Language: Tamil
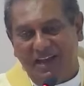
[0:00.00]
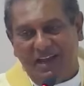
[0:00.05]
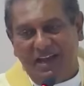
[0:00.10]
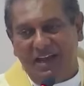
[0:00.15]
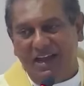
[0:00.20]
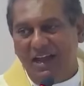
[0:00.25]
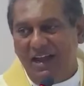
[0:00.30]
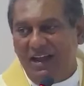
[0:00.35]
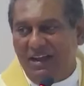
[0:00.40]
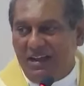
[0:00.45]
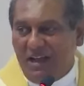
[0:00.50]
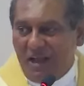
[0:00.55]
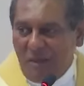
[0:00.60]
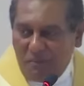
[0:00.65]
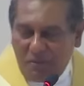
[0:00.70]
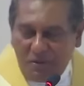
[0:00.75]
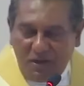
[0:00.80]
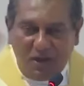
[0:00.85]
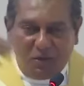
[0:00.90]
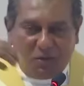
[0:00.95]
ஆனால்
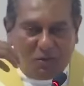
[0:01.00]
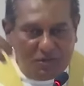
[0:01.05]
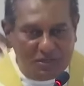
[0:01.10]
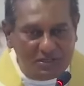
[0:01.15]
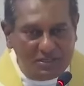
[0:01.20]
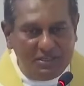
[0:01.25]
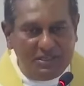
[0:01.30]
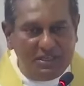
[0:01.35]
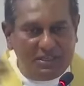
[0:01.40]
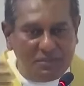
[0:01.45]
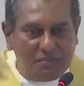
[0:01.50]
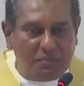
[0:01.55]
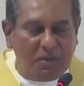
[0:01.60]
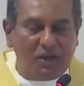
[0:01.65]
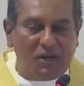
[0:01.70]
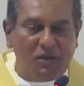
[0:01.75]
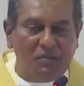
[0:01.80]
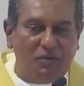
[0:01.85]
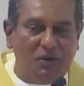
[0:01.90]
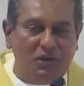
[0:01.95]
அப்புறம் நான் கொஞ்சம் சிந்தித்து
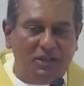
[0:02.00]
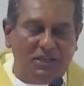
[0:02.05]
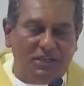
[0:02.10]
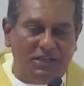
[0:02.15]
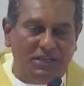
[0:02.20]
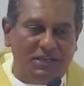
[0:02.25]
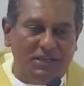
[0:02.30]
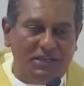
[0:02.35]
பார்க்கும் பொழுது